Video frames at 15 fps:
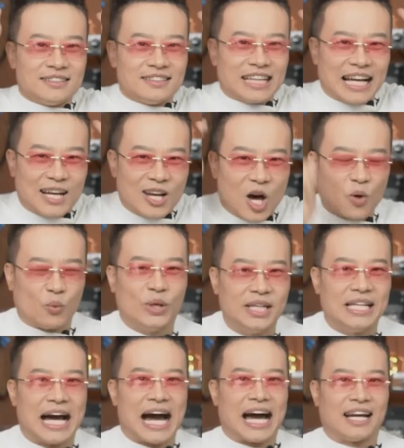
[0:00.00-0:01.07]
ในโลกวิญ
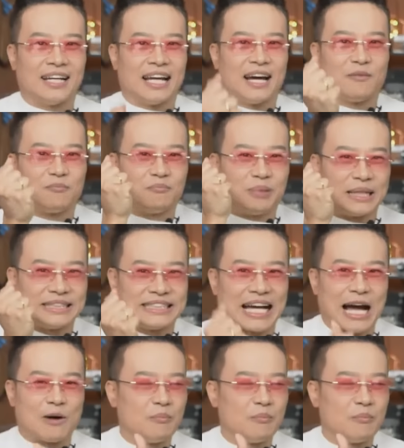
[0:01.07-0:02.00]
ญาณนะพระเจ้า